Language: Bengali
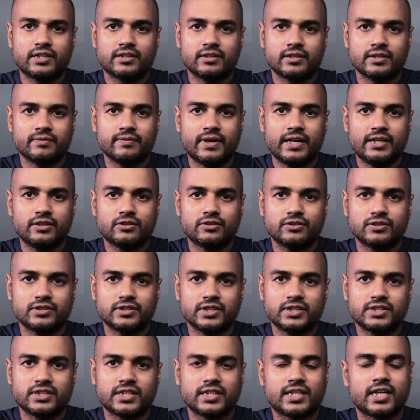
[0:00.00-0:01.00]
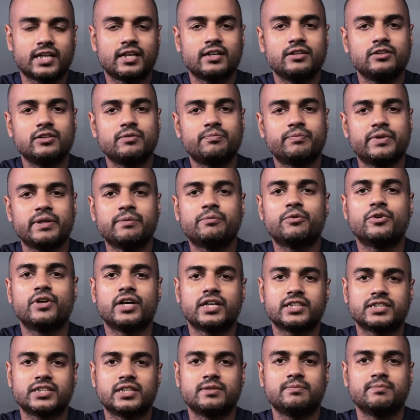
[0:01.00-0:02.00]
কি ডিমান্ড করছে সেটা কিন্তু প্রি
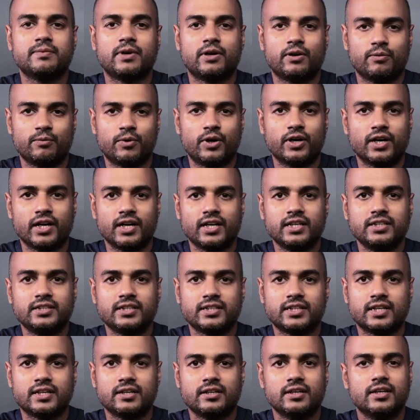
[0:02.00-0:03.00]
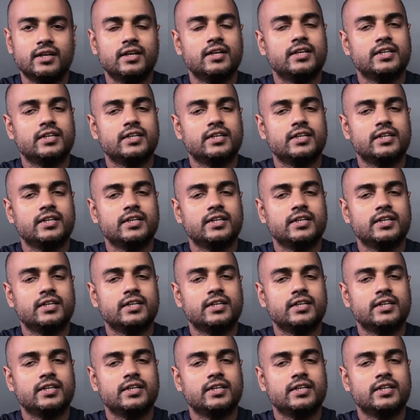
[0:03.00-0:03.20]
প্রোডাকশন মডেলে যেটা